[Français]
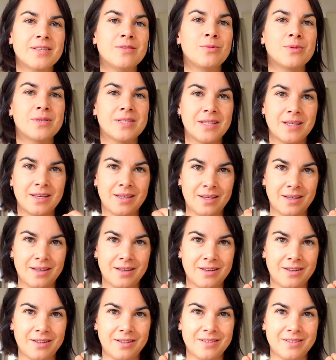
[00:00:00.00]
donc
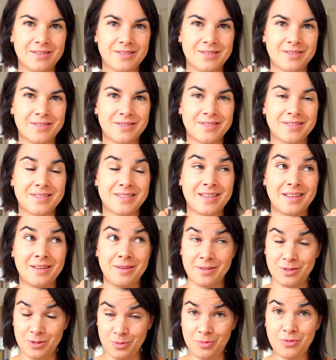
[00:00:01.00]

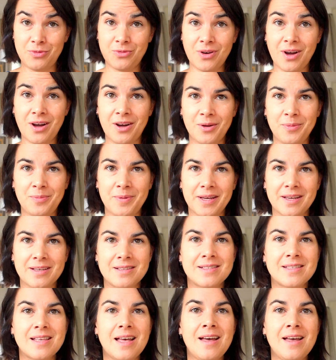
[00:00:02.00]
c'est de pouvoir repérer
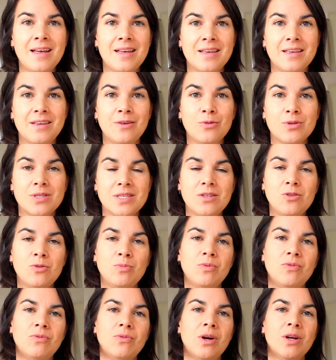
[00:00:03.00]
ça et aussi de
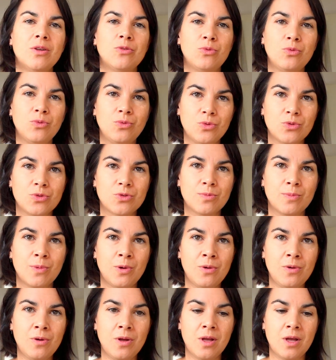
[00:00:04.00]
pouvoir tout
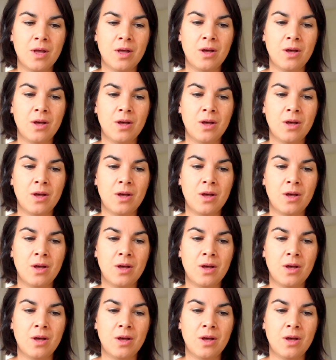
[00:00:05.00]
doucement